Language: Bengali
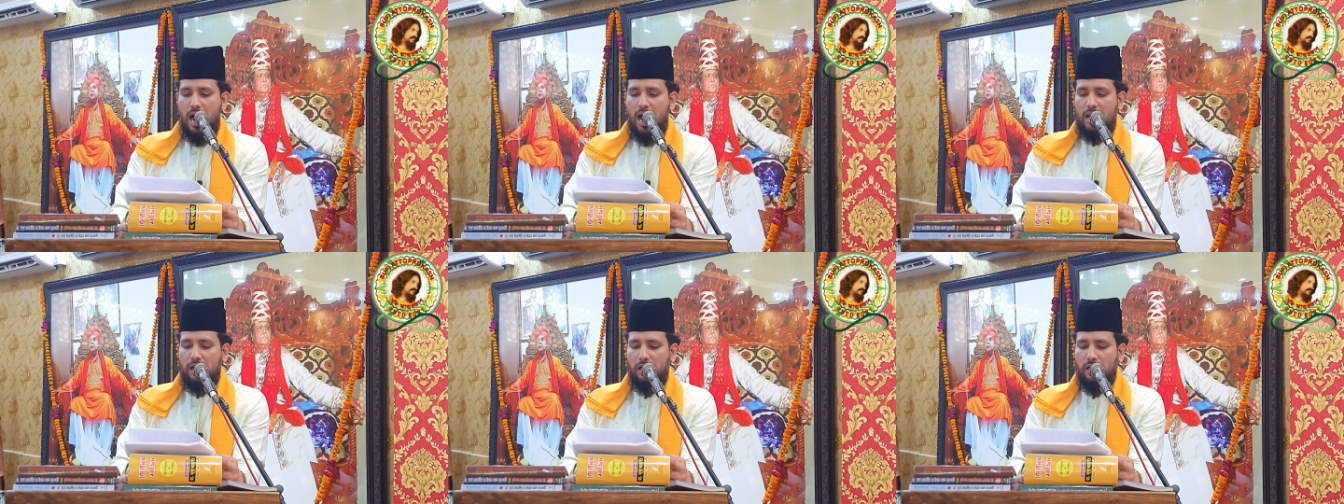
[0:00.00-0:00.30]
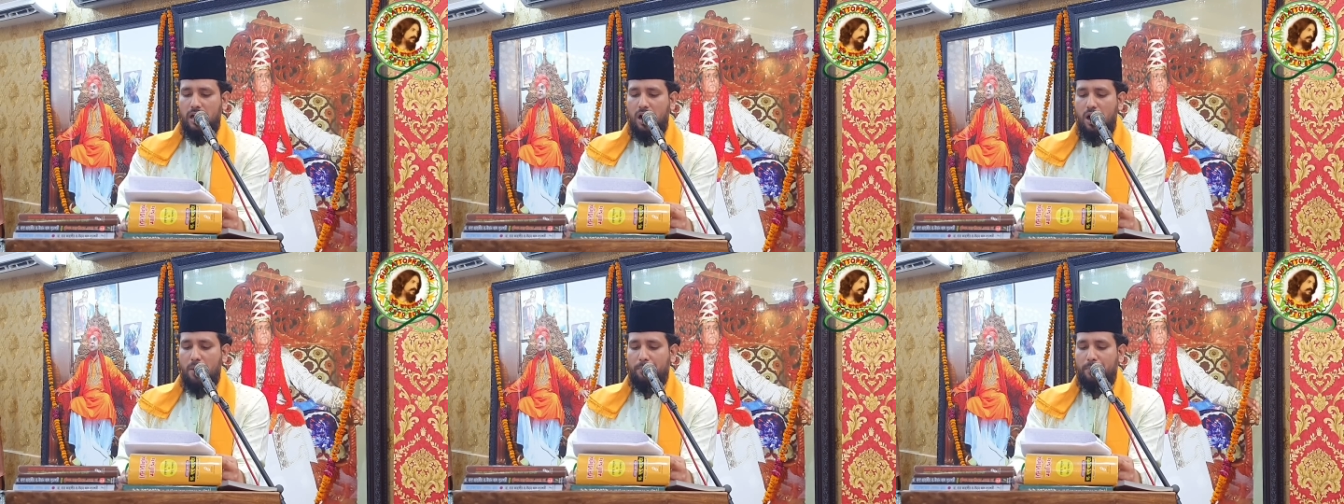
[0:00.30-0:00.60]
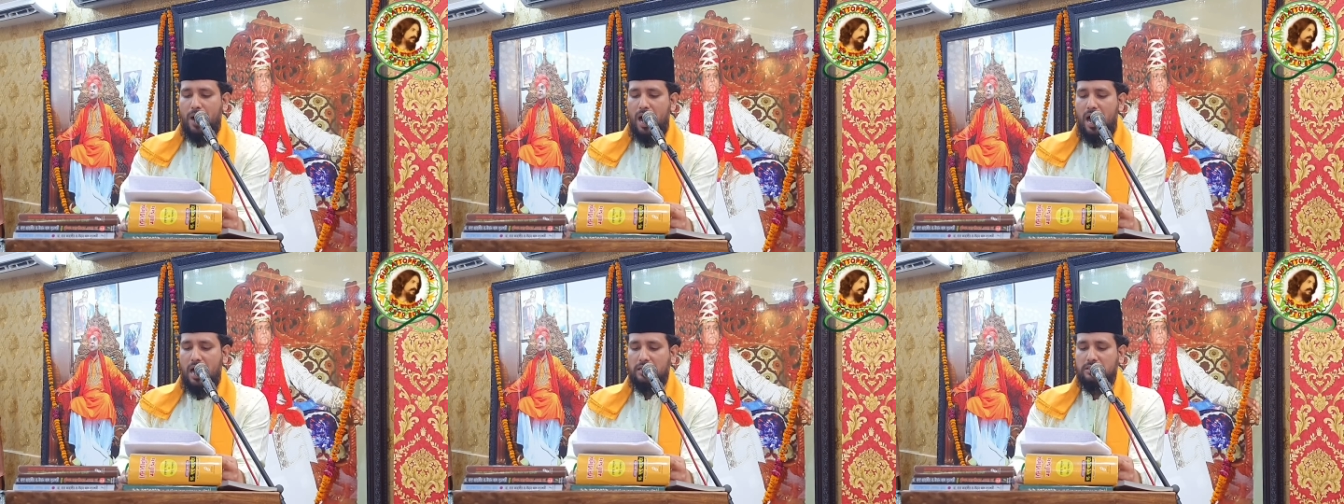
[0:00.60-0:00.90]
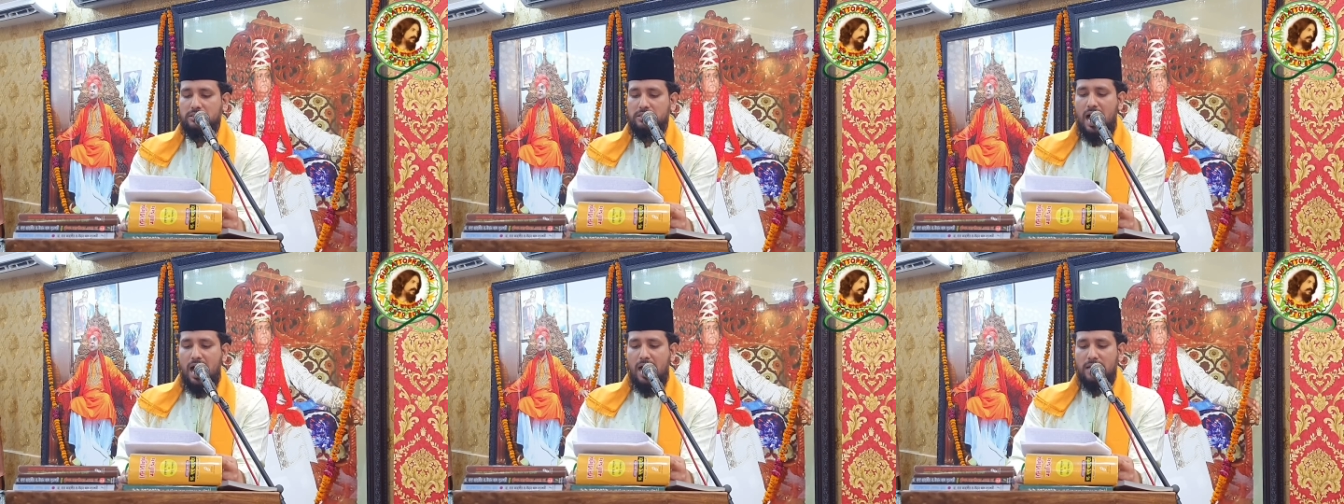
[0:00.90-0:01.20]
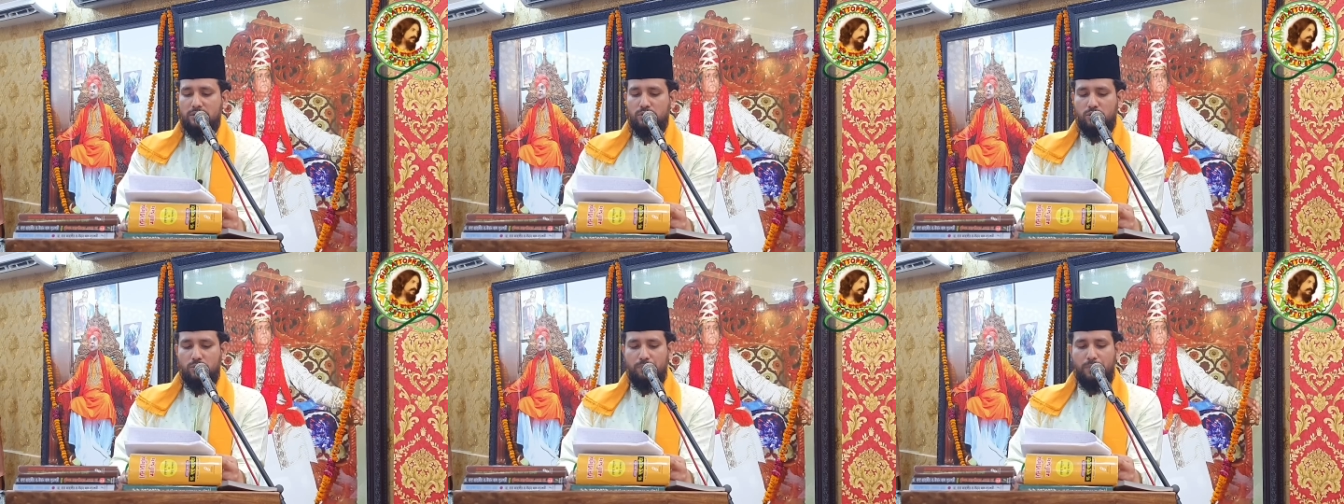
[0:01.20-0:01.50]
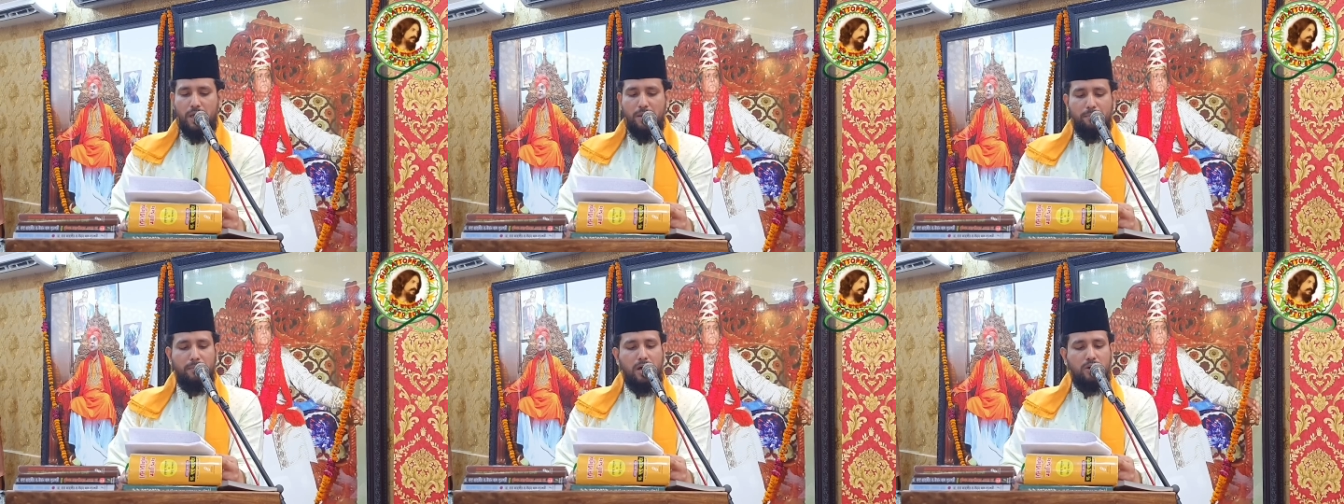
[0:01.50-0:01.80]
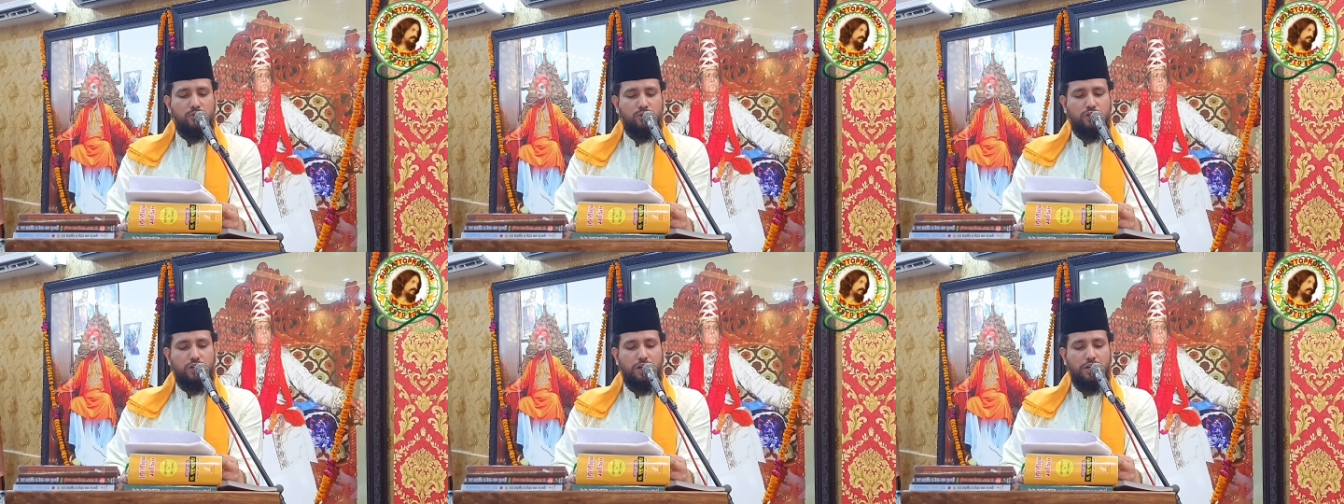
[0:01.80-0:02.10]
আল্লাহ পাক জাত রূপে
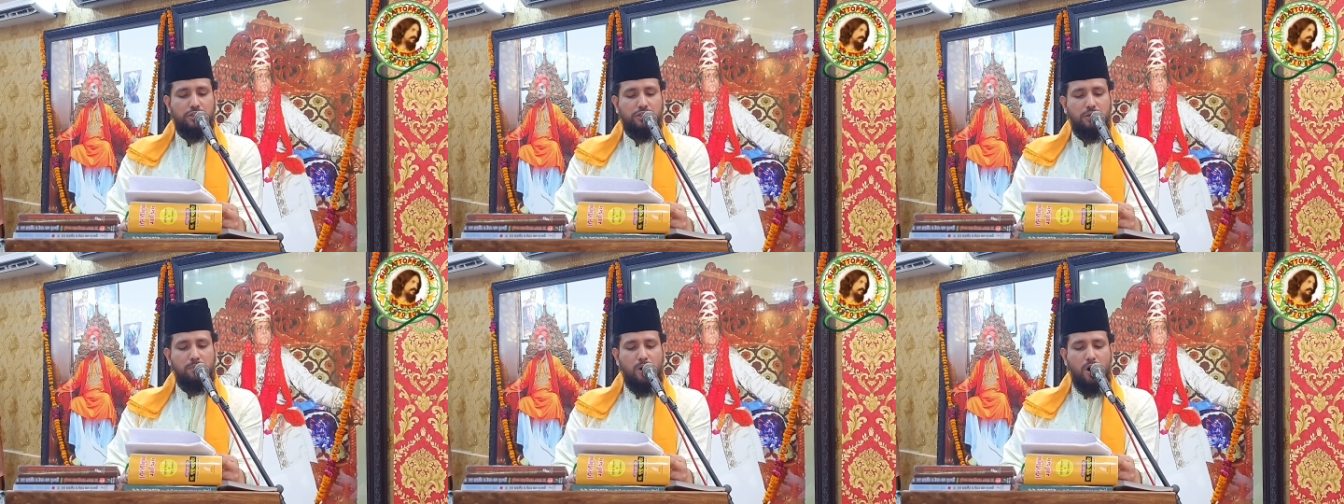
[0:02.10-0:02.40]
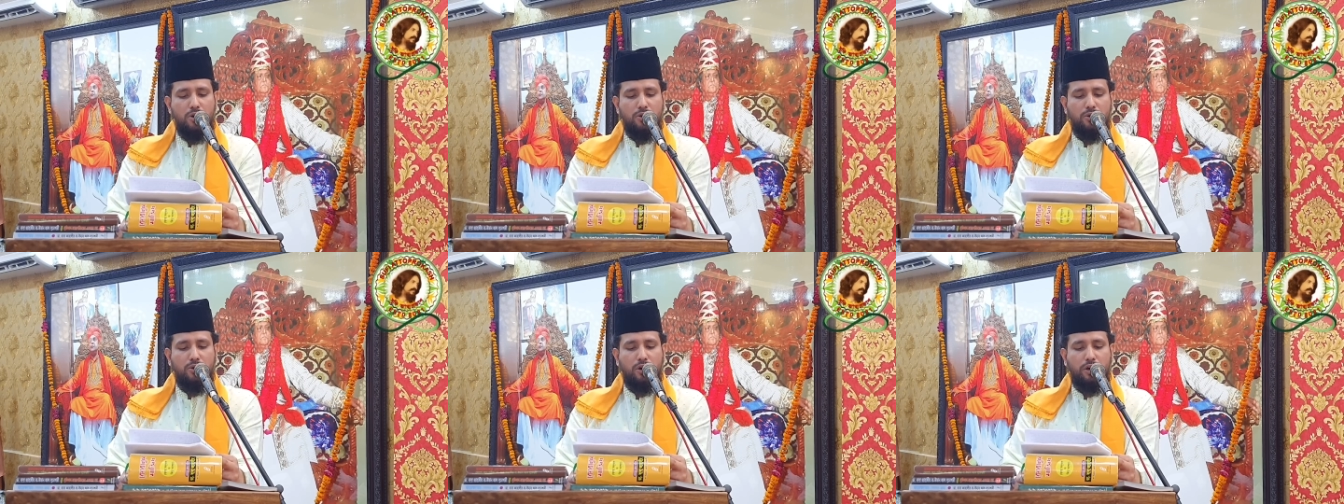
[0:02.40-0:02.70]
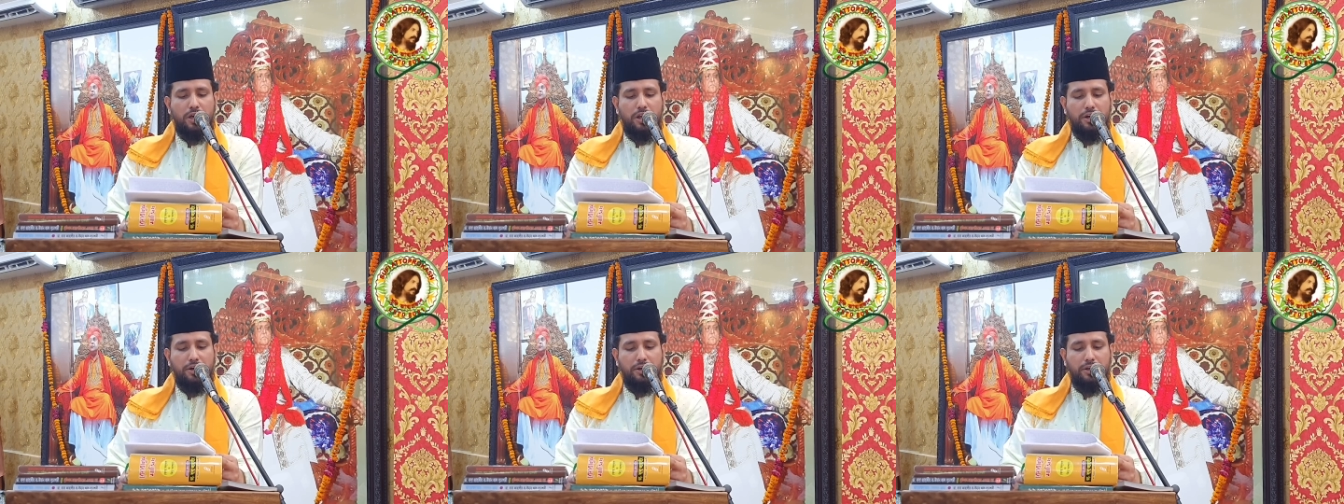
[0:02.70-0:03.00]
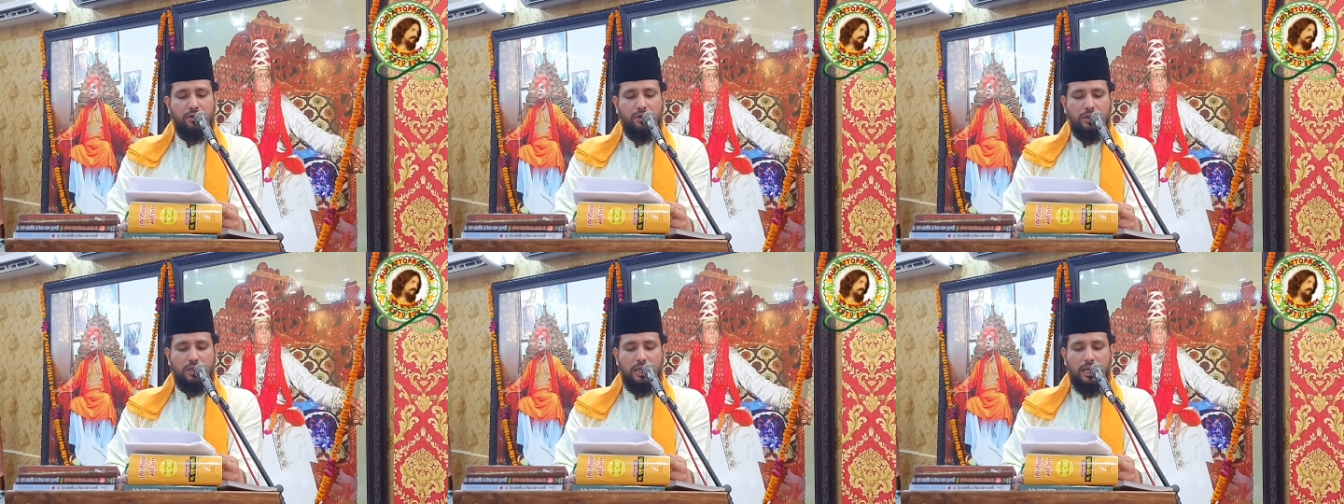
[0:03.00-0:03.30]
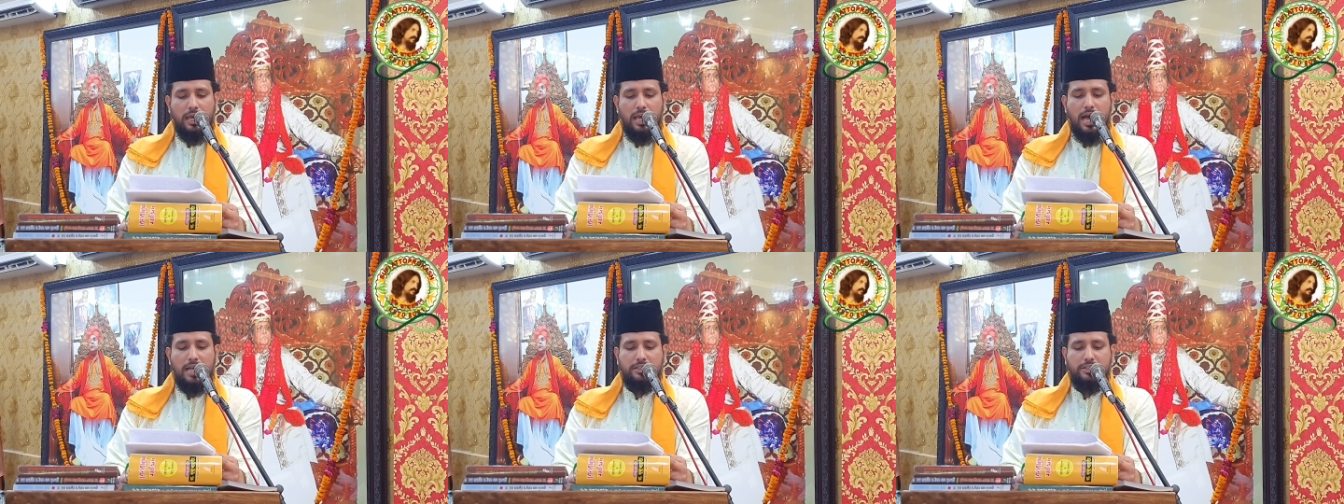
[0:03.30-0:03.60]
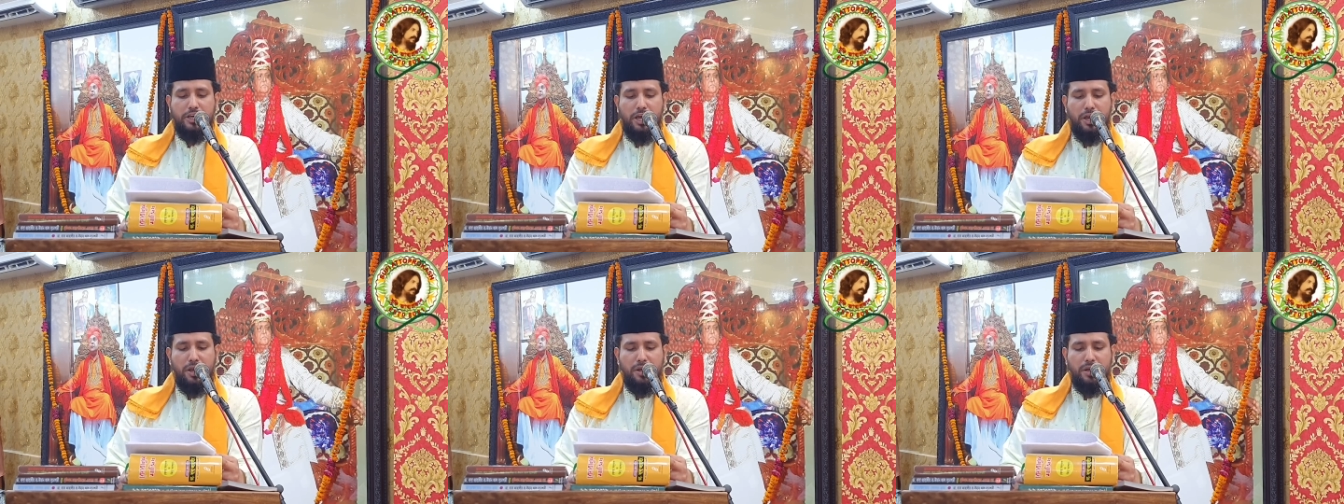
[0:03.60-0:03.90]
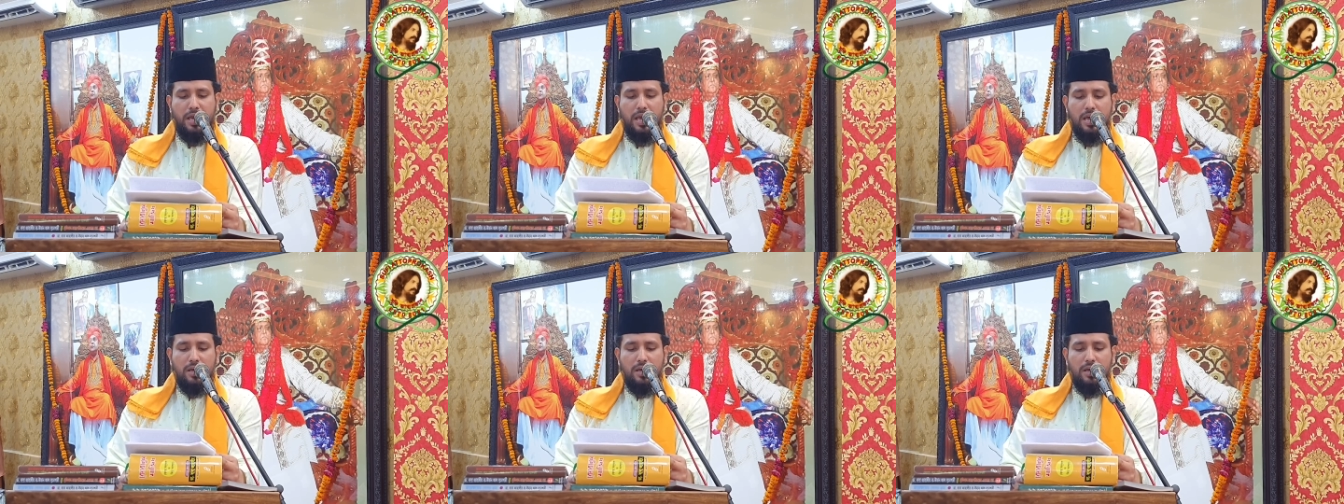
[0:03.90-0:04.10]
মানুষের জীবন রোগের নিকটেই আছেন